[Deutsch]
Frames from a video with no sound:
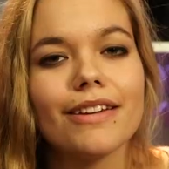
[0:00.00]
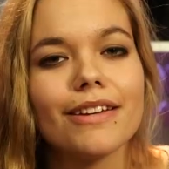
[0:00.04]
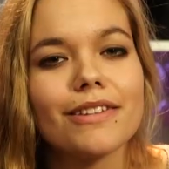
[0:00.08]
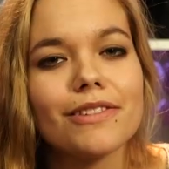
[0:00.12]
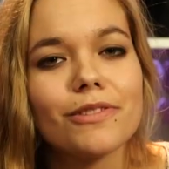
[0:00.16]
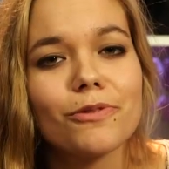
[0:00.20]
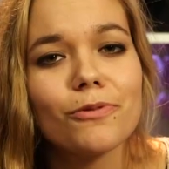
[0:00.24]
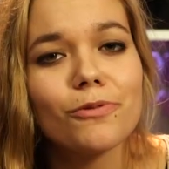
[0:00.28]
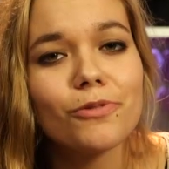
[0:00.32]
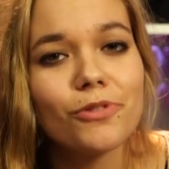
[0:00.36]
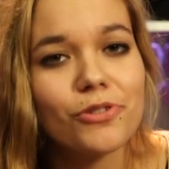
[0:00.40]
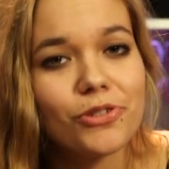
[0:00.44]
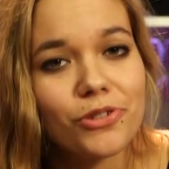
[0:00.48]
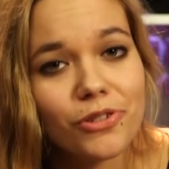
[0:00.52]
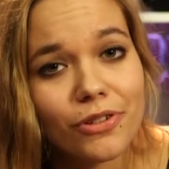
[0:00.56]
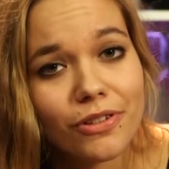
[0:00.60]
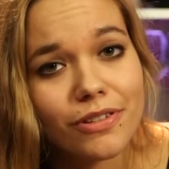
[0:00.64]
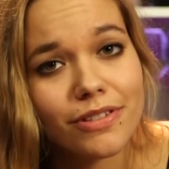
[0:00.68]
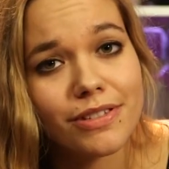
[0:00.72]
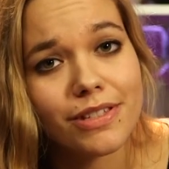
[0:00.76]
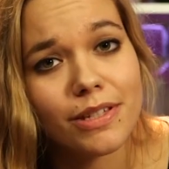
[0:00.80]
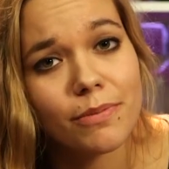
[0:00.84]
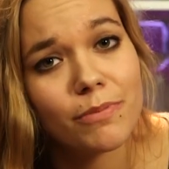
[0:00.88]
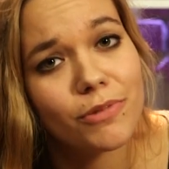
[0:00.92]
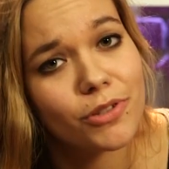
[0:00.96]
Das gute Stück
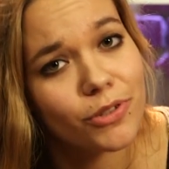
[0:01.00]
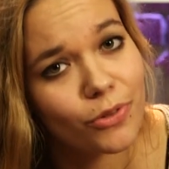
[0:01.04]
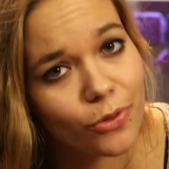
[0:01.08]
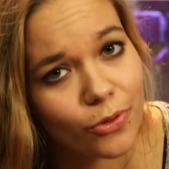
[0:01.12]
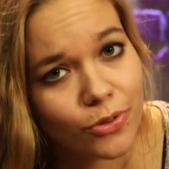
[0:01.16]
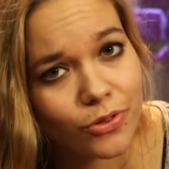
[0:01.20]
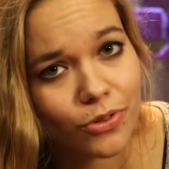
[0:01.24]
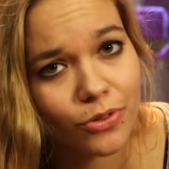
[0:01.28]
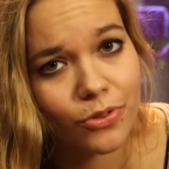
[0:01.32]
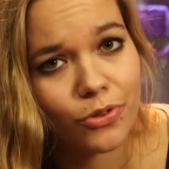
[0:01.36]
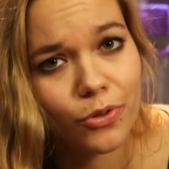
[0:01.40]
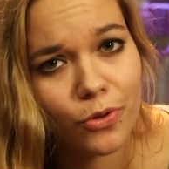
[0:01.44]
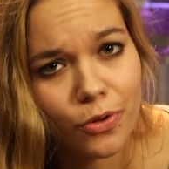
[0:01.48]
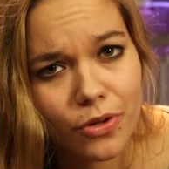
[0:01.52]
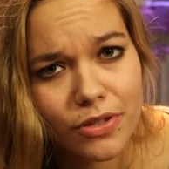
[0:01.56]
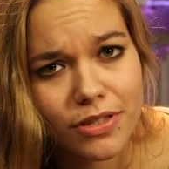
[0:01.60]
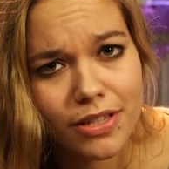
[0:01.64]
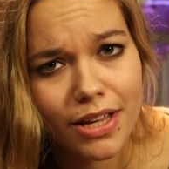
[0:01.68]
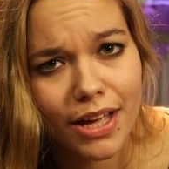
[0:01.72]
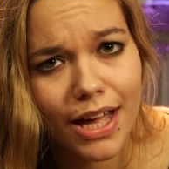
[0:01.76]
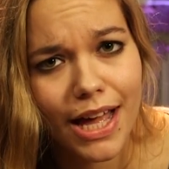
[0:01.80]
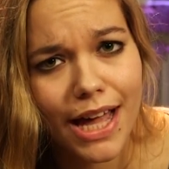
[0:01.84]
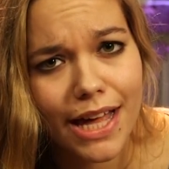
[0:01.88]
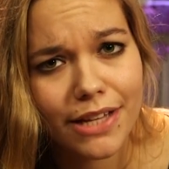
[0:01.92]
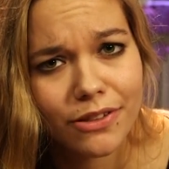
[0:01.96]
ist ziemlich rund und kurz
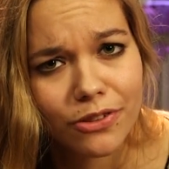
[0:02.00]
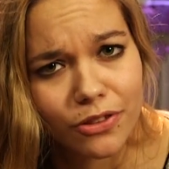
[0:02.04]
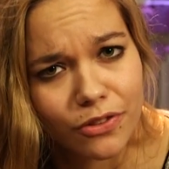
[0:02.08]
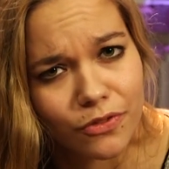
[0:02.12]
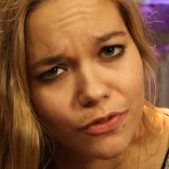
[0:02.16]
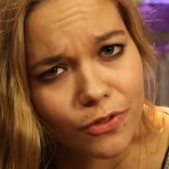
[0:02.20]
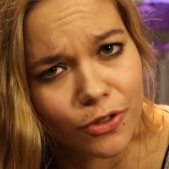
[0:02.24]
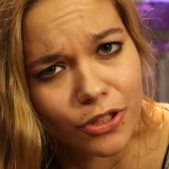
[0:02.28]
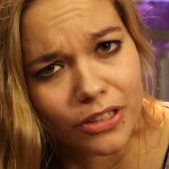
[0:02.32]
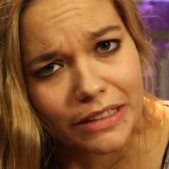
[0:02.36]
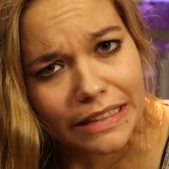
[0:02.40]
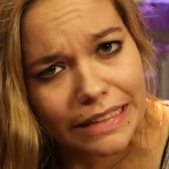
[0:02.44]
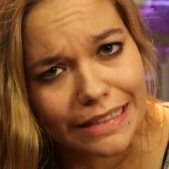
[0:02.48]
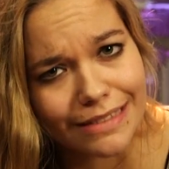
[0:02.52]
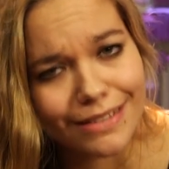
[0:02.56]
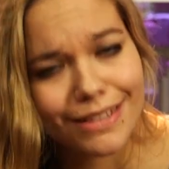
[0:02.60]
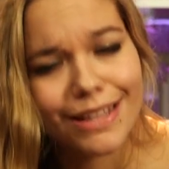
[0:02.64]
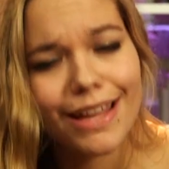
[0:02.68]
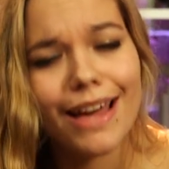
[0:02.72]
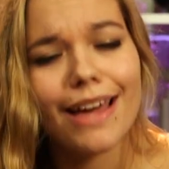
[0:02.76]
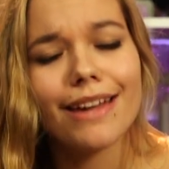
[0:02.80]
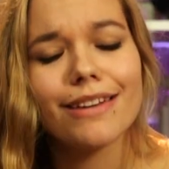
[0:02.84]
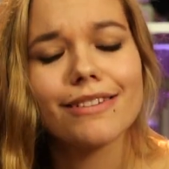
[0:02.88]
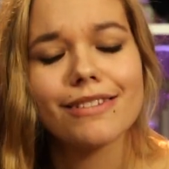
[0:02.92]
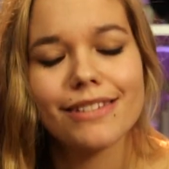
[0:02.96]
geraten und wirkt nicht
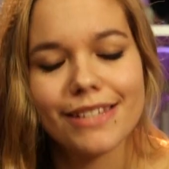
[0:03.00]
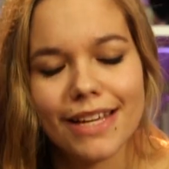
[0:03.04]
gerade